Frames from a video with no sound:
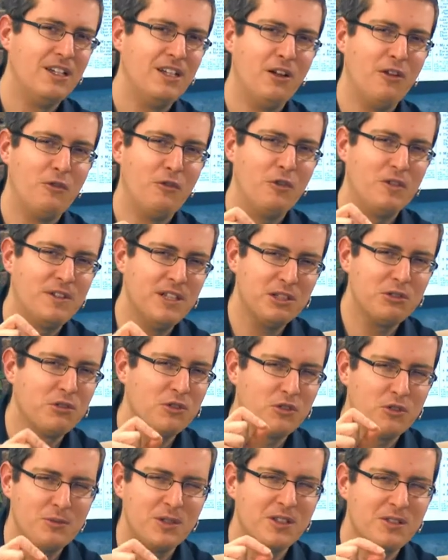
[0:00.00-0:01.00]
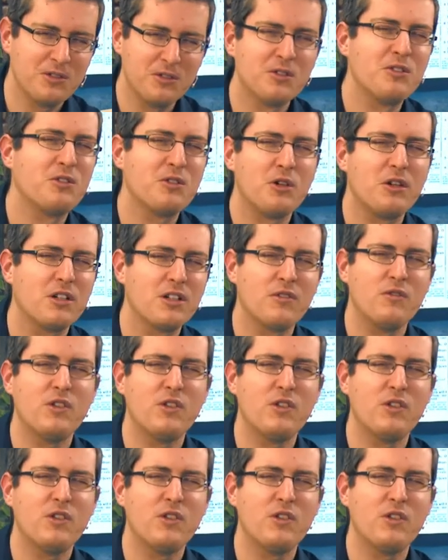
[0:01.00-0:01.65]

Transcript: für dich und für mich so sorgen,